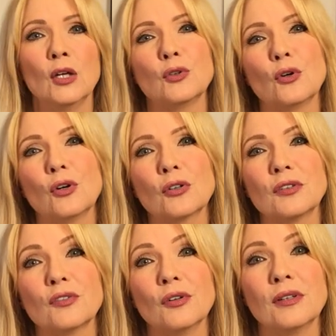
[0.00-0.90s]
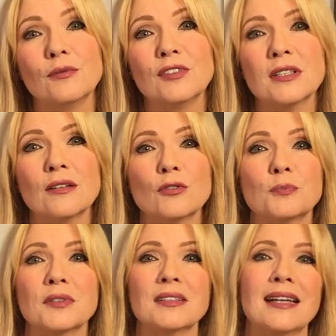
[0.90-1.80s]
Doch die Sonne im Widder wird
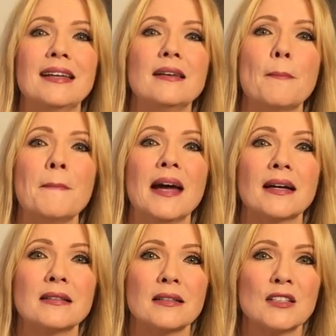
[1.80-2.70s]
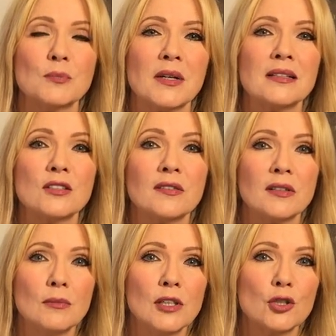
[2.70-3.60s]
bis Ende März erstmal
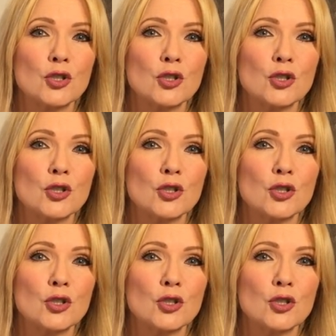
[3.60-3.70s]
ziemlich